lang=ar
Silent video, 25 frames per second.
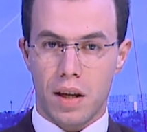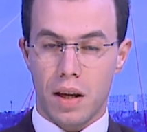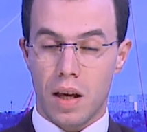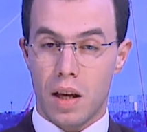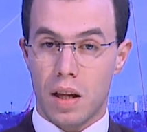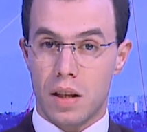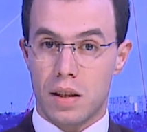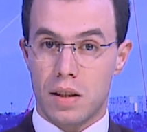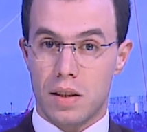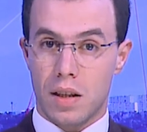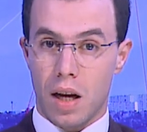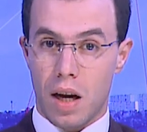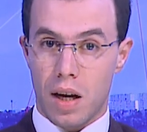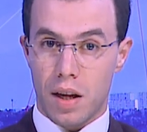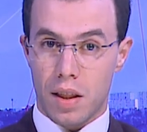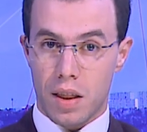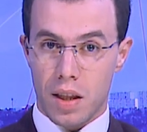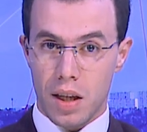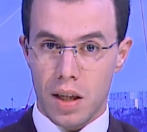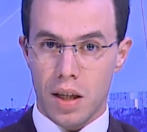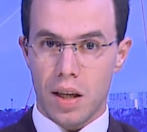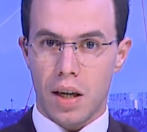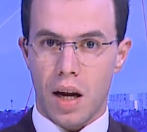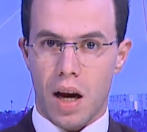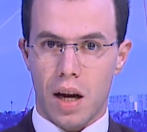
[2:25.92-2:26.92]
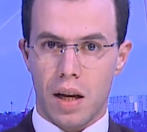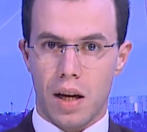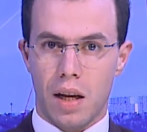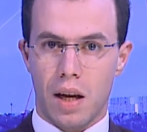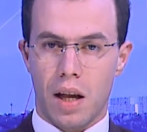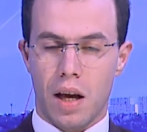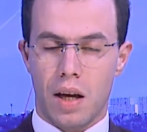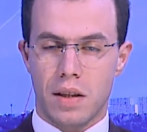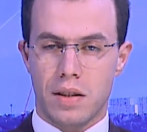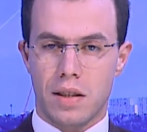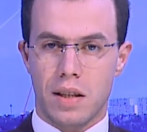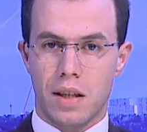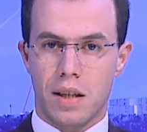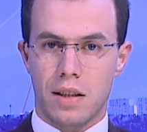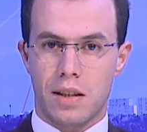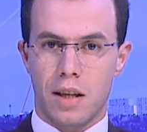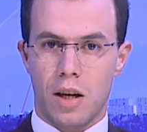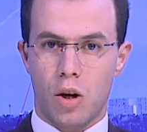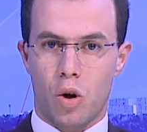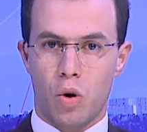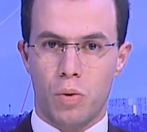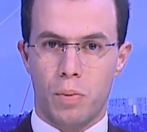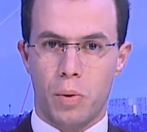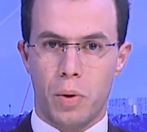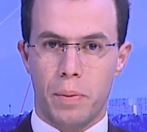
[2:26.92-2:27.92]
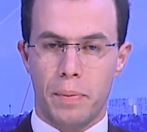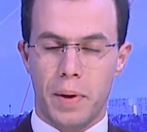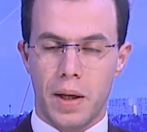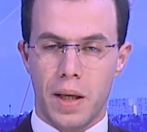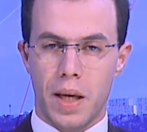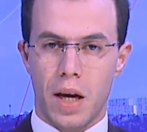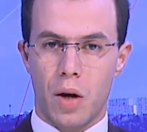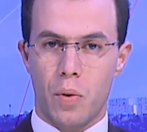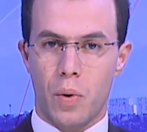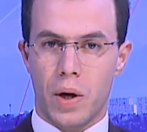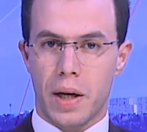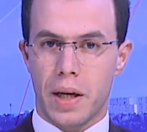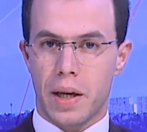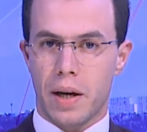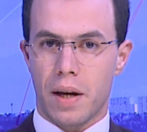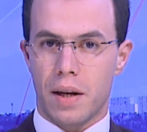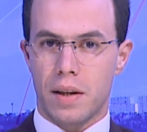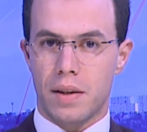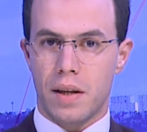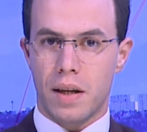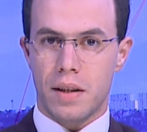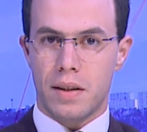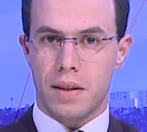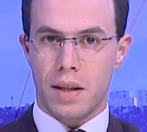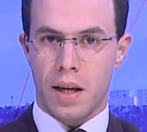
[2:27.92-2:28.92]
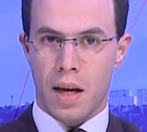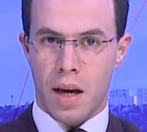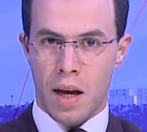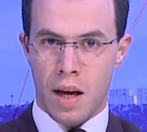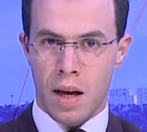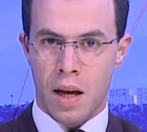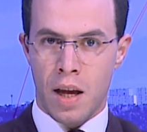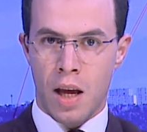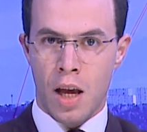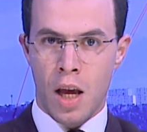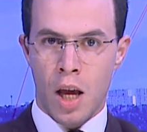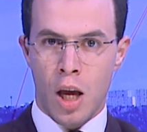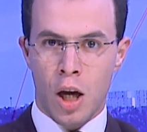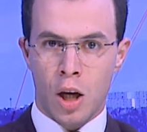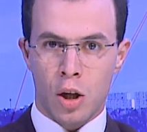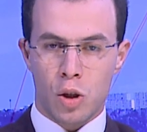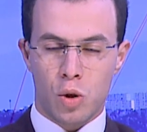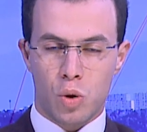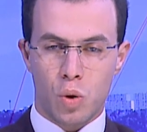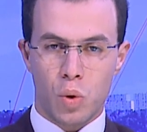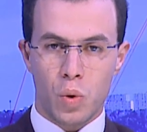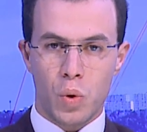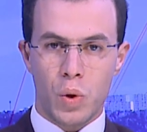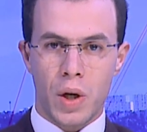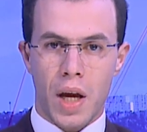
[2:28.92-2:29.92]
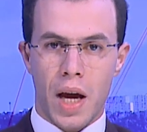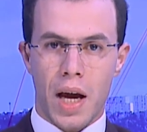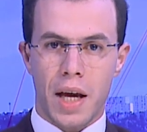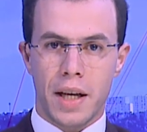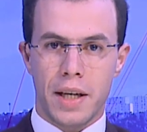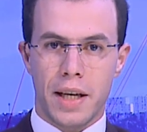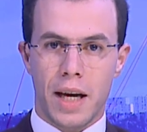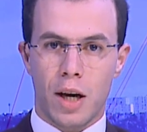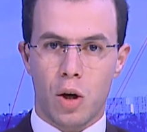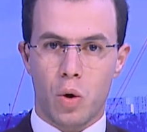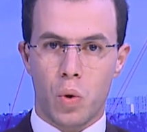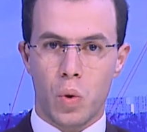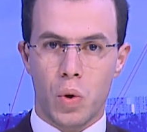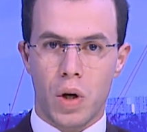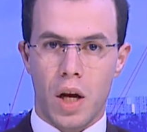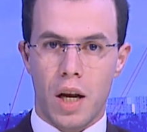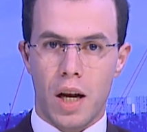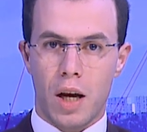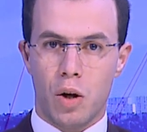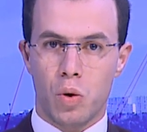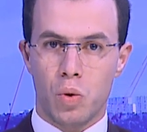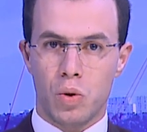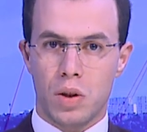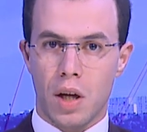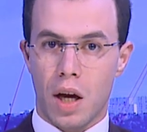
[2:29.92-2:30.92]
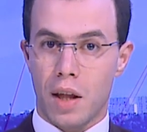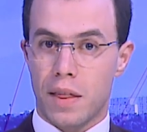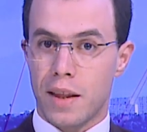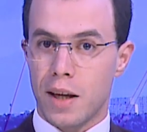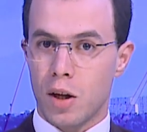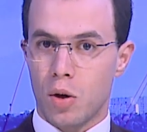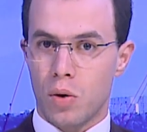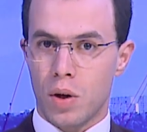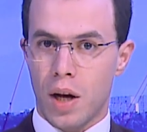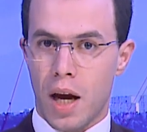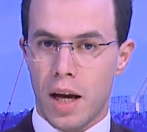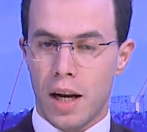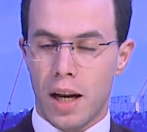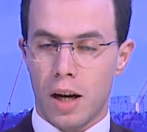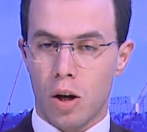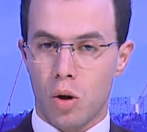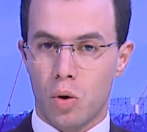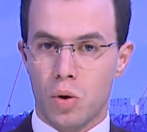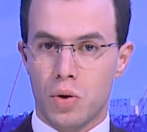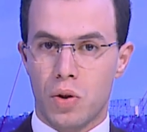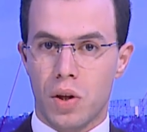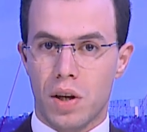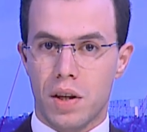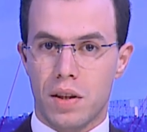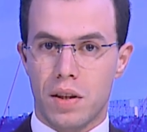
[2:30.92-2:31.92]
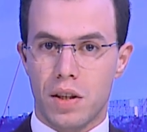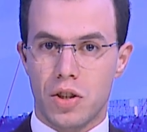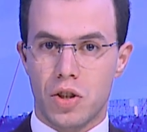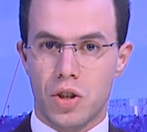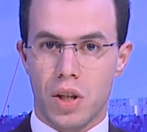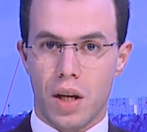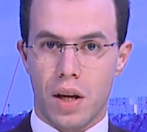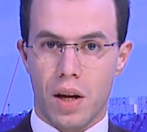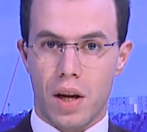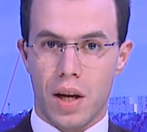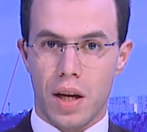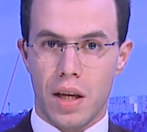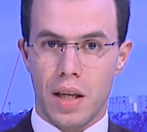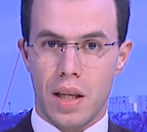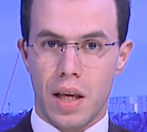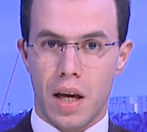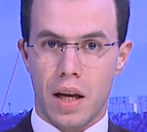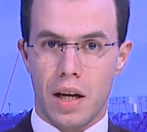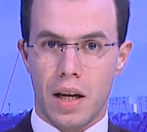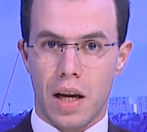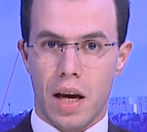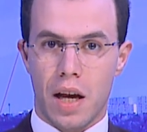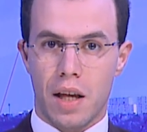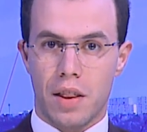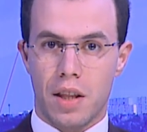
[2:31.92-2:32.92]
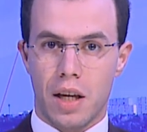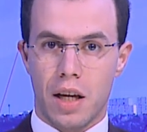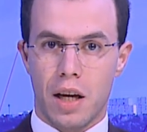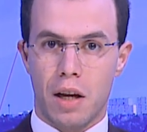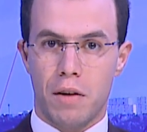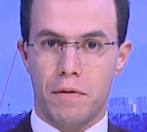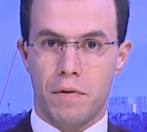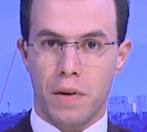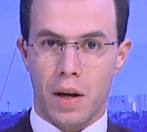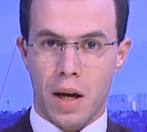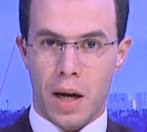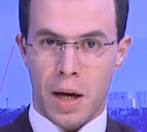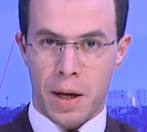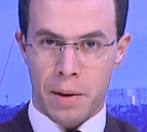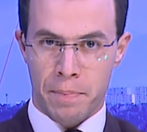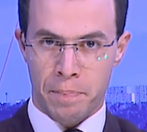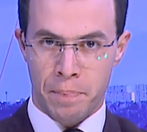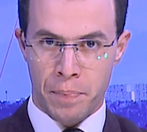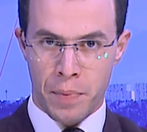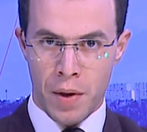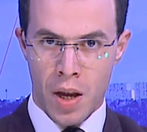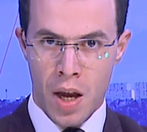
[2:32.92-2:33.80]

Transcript: التأثير على الخزينة العمومية وإيراداتها دون أن يكون له تأثير على القدرة الشرائية لهذه الفئة